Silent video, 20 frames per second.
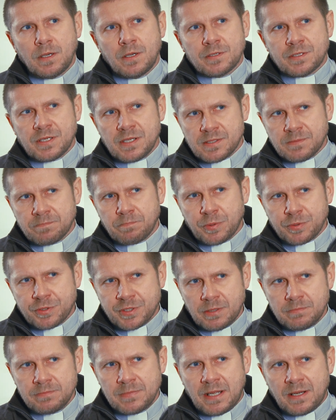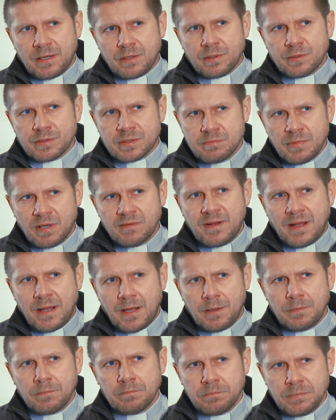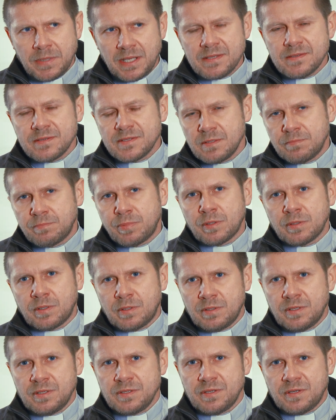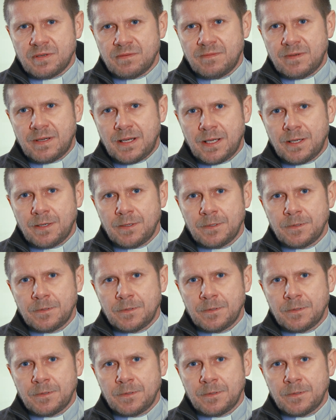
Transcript: Że jest potrzebna rozmowa międzypokoleniowa,